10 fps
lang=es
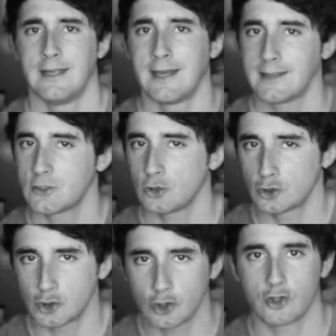Y haz eso
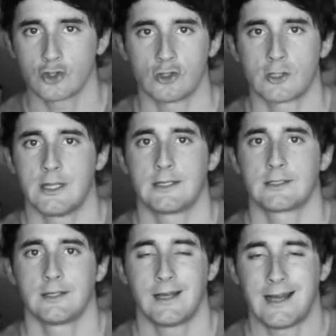todos los
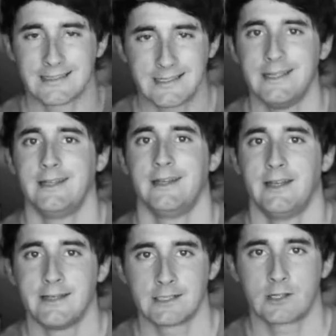días. Así
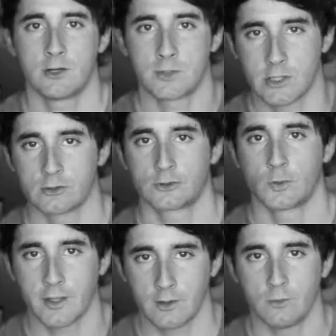es como se
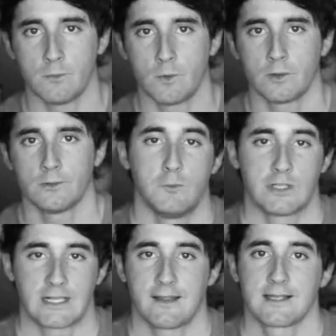construye un mundo.
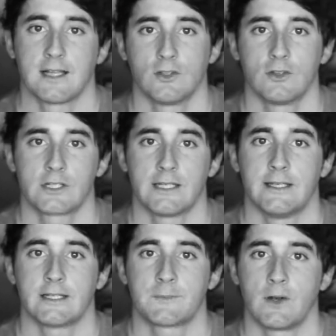Muchas gracias a todos
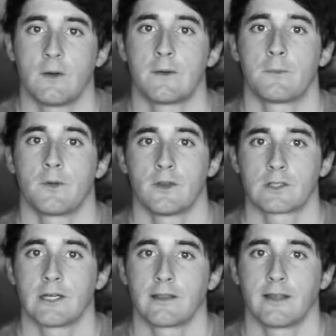y espero haber podido
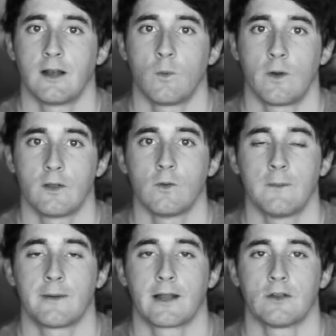ser de alguna
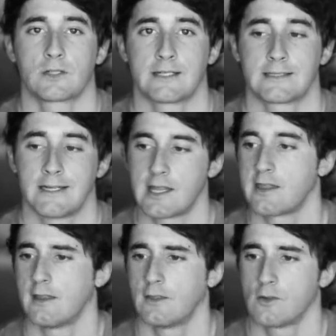ayuda para los que estáis
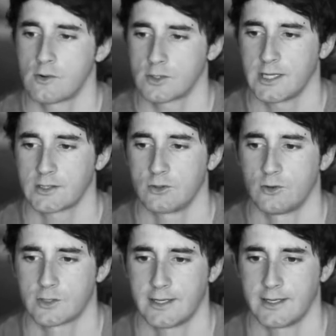decidiendo cosas o
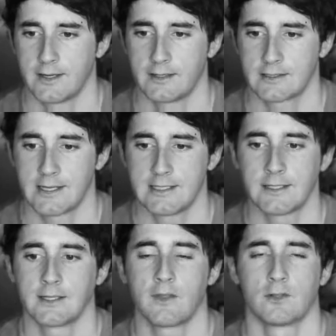los que estáis
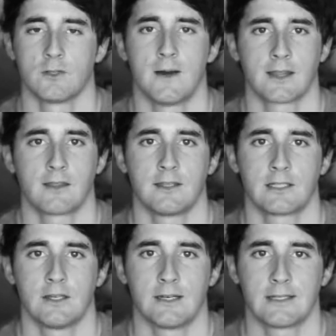intentando tomar
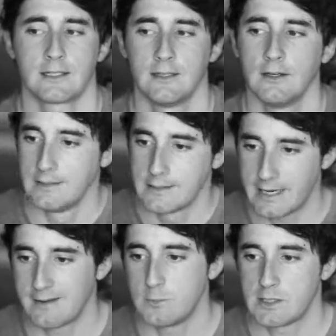decisiones.
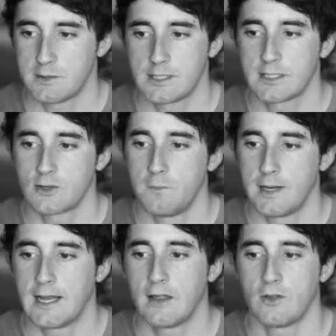Sé que muchas veces es
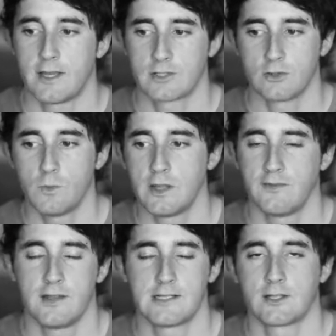complicado y que son muy
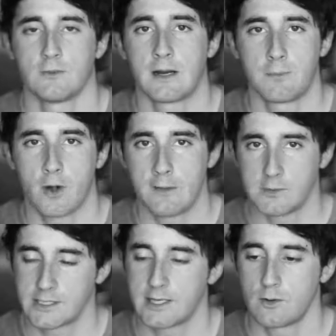difíciles de tomar porque hay
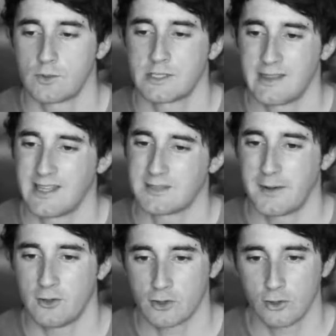muchas circunstancias,
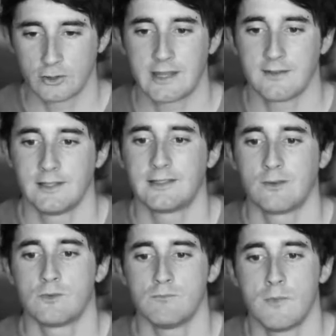pero solo te hace
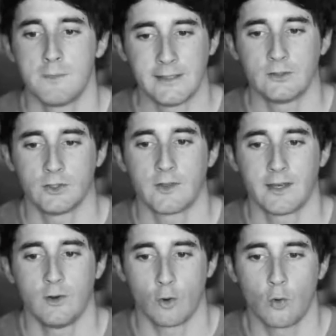falta un momento
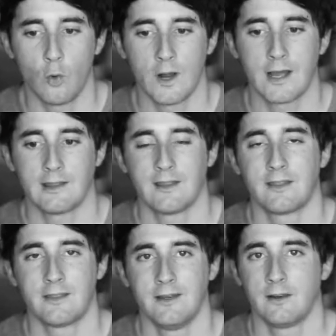de locura y de
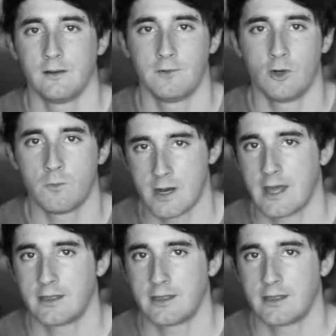decir lo voy a